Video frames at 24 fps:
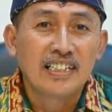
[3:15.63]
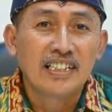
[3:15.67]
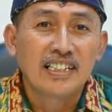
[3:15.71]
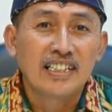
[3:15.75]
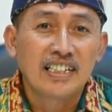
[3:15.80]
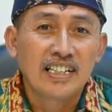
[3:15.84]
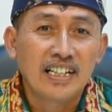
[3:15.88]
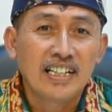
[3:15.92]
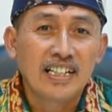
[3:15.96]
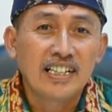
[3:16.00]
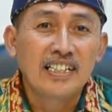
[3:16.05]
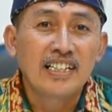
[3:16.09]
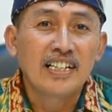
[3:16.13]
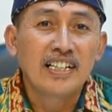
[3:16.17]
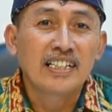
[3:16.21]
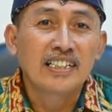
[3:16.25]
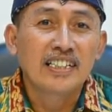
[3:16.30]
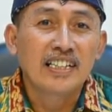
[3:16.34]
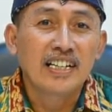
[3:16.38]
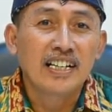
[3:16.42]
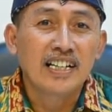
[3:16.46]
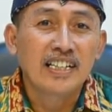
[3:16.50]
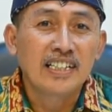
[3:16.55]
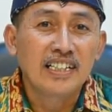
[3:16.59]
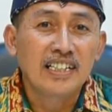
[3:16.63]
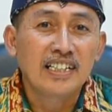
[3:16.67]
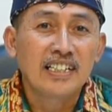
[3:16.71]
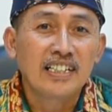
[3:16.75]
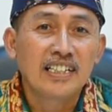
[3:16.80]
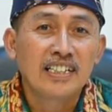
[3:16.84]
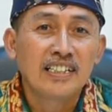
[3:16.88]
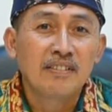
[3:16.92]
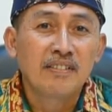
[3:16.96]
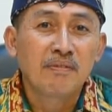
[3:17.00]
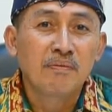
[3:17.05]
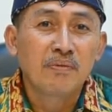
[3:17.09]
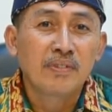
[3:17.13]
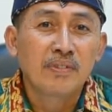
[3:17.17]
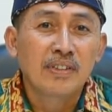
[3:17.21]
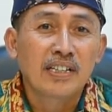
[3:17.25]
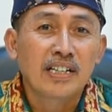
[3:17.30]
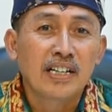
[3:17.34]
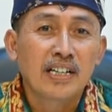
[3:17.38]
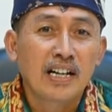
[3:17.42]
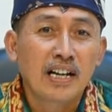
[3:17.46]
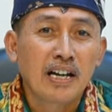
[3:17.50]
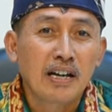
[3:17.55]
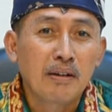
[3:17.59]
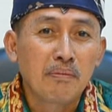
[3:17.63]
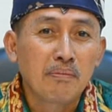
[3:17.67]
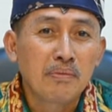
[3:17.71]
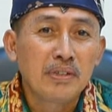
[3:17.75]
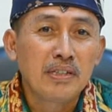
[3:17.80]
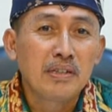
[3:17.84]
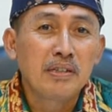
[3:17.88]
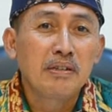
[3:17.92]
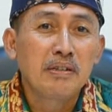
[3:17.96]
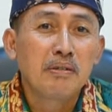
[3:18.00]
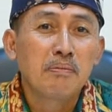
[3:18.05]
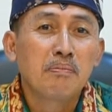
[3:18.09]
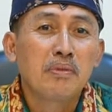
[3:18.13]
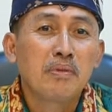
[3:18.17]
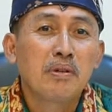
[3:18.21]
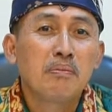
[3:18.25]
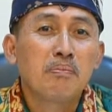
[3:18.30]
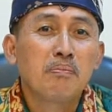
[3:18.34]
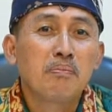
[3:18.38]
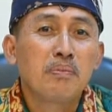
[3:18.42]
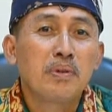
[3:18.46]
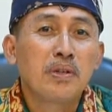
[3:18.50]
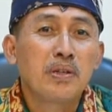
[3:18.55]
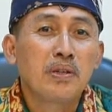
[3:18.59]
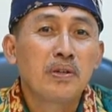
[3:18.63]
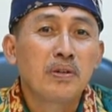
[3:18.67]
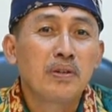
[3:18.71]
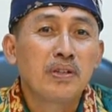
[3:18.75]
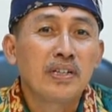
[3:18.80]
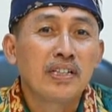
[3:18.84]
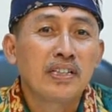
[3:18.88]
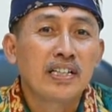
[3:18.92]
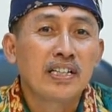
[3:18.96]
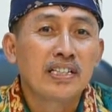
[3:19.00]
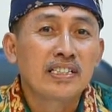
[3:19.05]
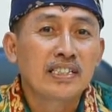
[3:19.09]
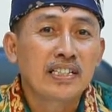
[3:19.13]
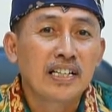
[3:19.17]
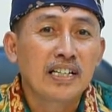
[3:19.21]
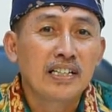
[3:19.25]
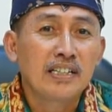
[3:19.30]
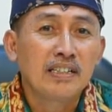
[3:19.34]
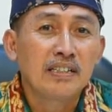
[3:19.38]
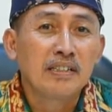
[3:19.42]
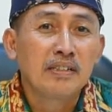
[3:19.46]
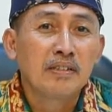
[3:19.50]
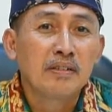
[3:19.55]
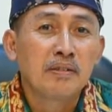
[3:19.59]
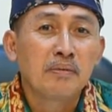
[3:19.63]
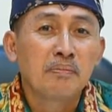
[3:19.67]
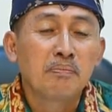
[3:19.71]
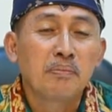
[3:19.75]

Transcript: Dan yang terakhir, kami memprioritaskan